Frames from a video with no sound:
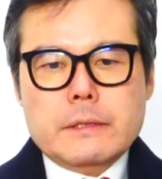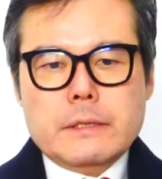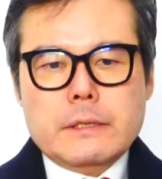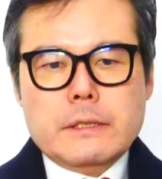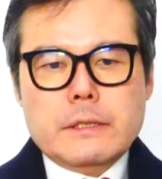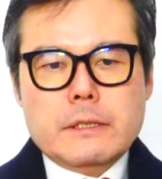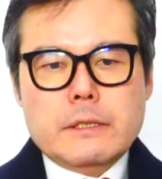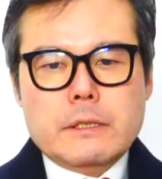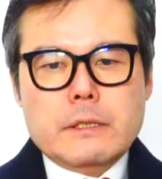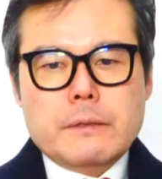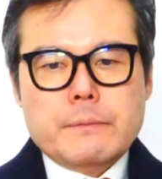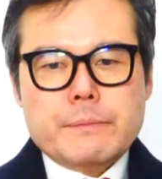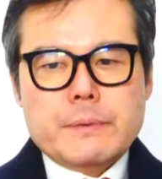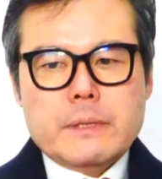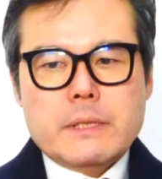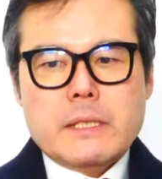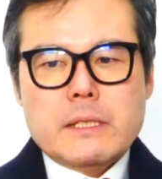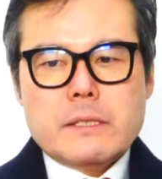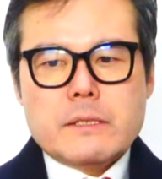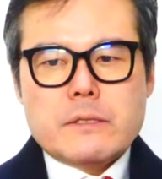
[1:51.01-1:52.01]
어,
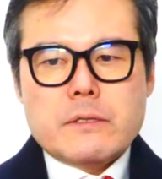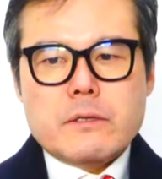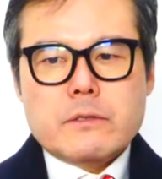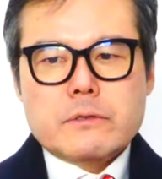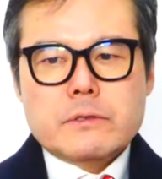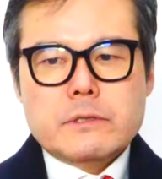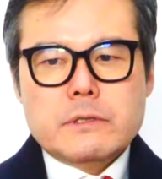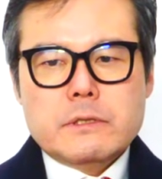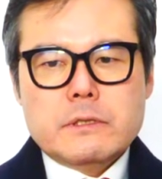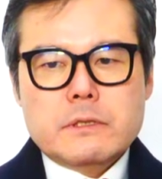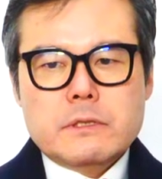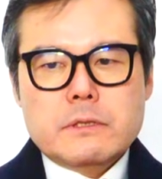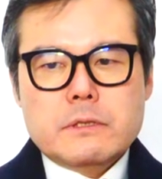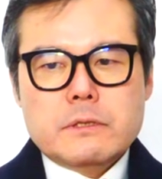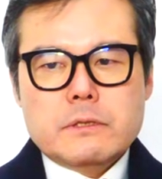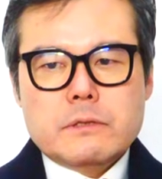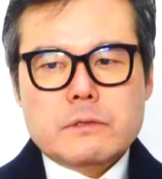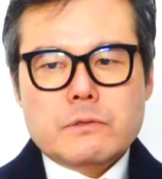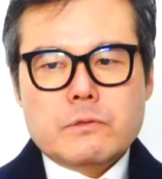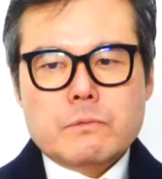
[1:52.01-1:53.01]

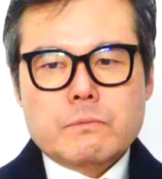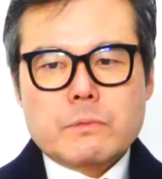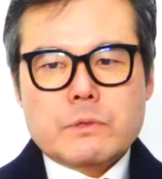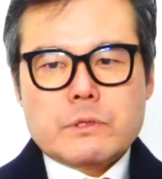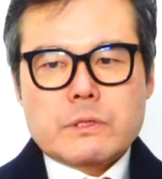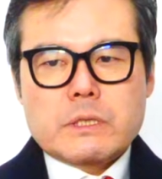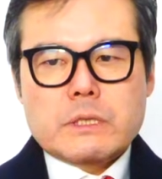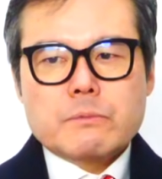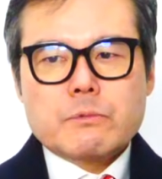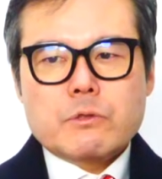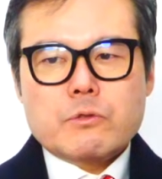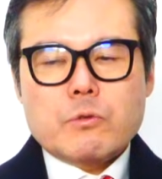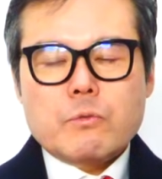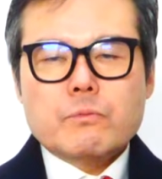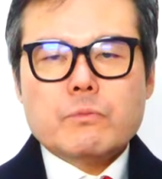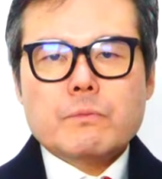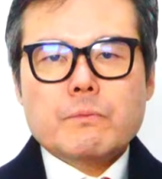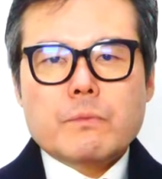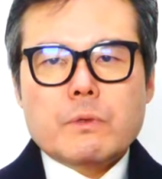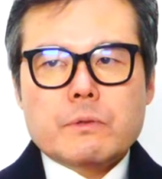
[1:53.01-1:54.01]
비례의석을 뭐 지금부터
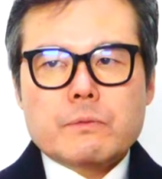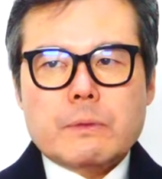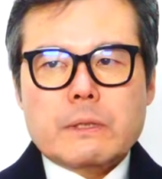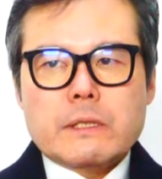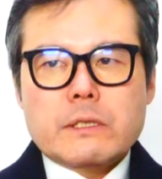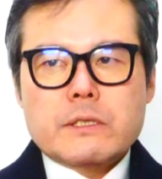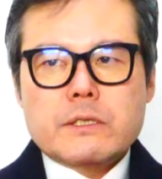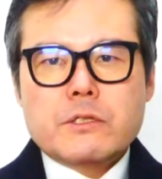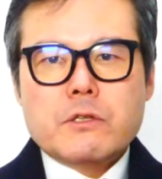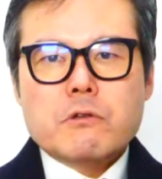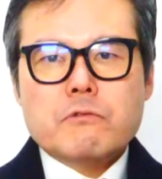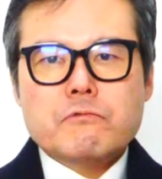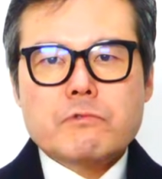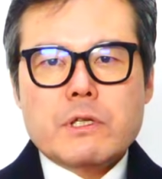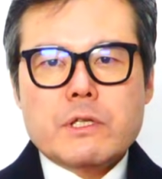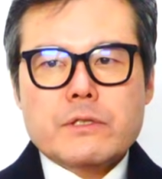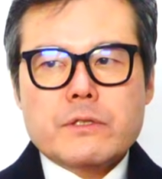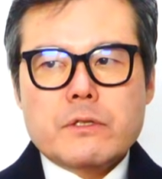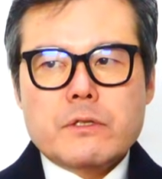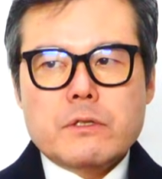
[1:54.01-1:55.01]
조금 뭐 만약에
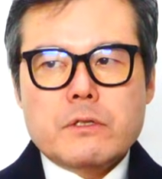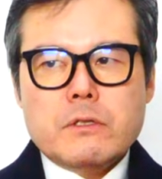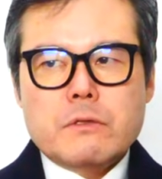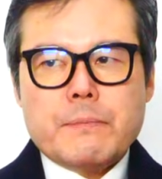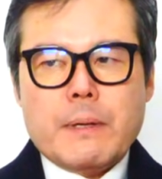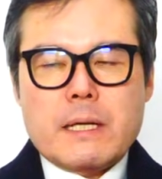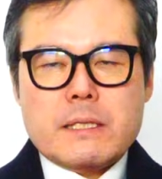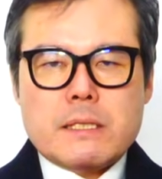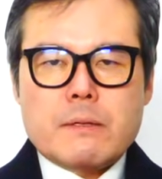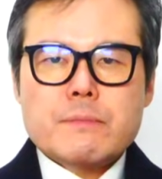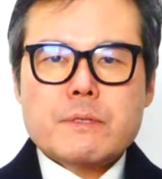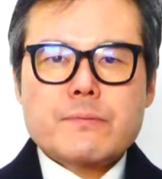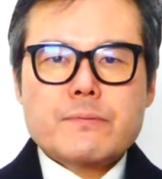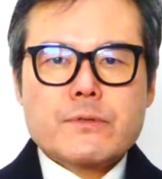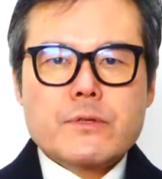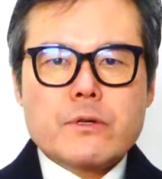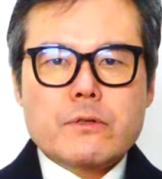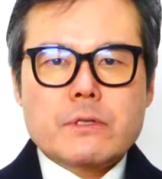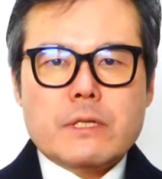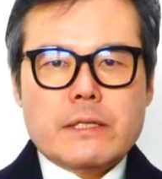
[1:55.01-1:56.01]
지역구에서
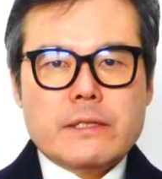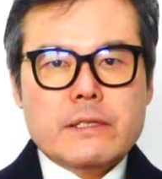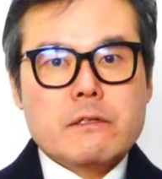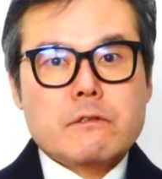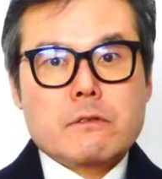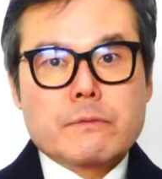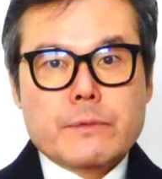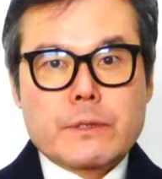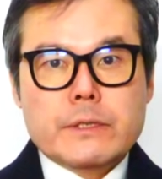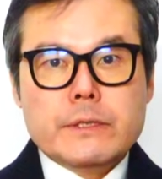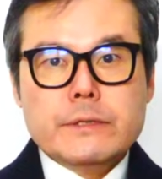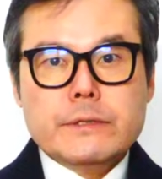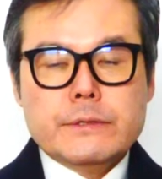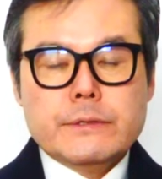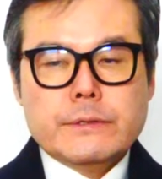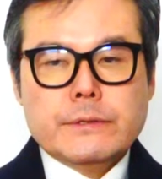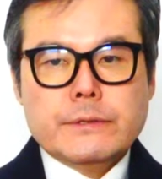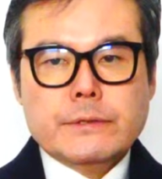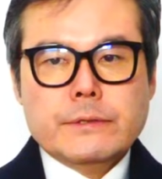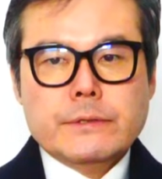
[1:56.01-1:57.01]
130석을 한다
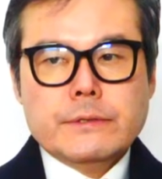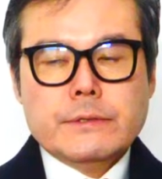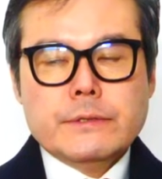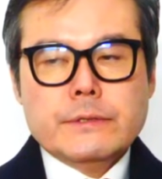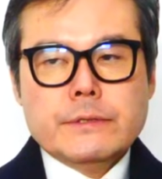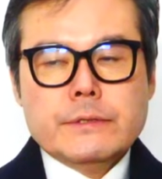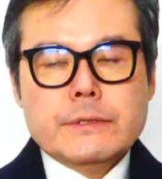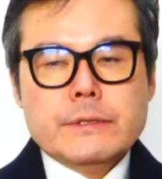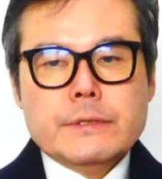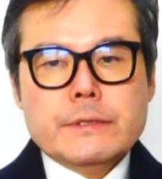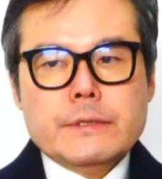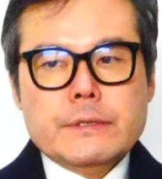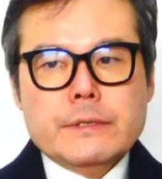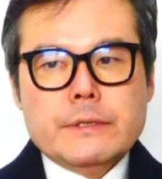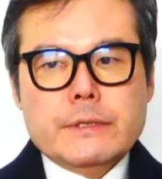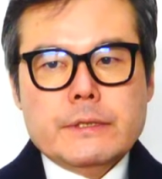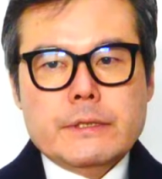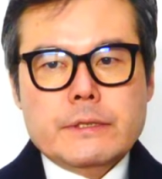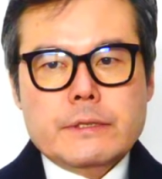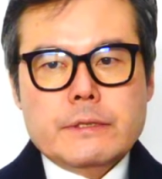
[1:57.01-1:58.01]
그러면은
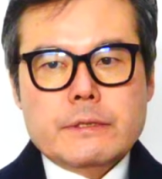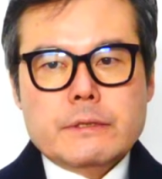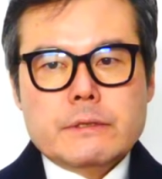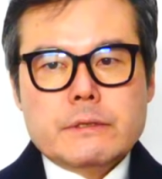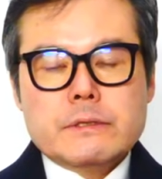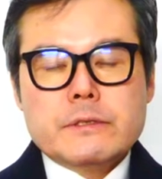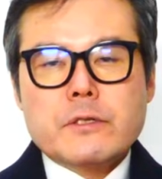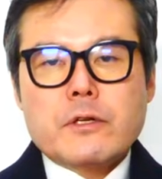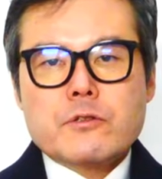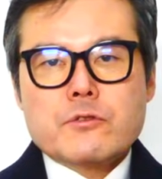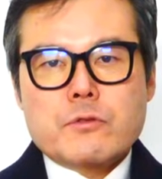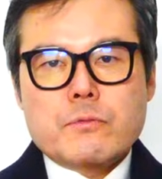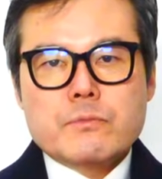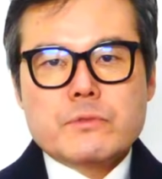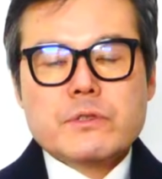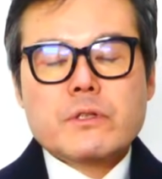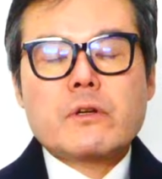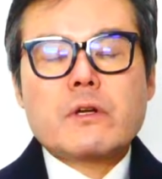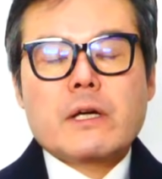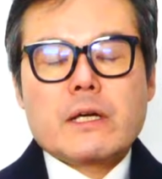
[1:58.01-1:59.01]
어, 의석이 좀
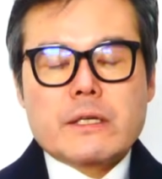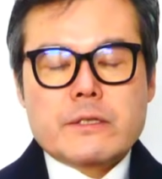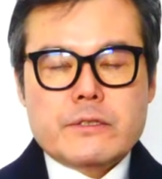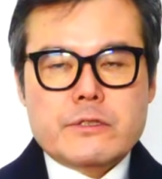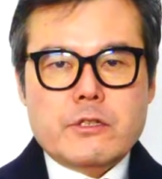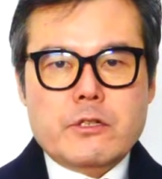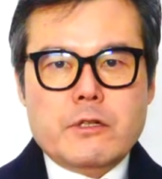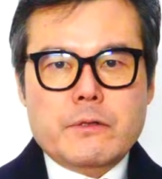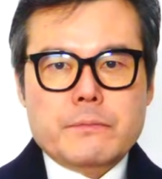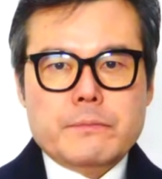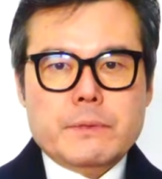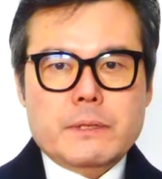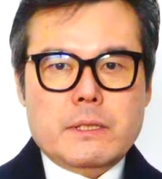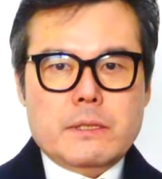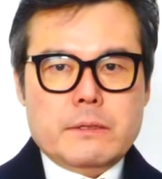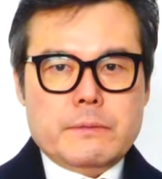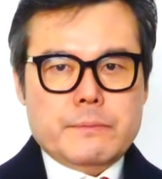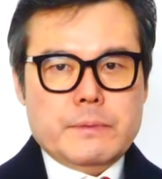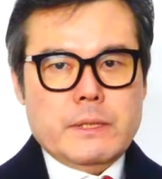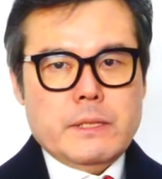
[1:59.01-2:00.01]
늘어나겠죠
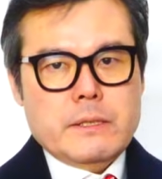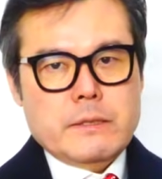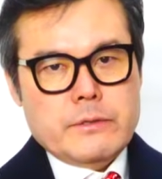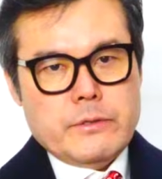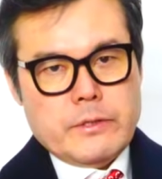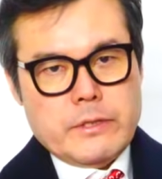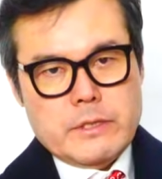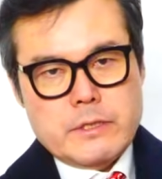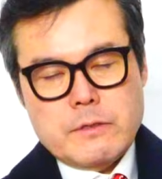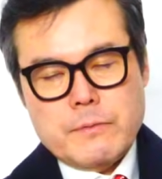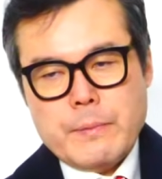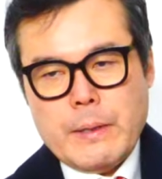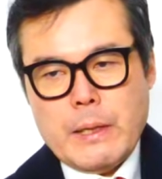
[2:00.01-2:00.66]
비례 비례의석에서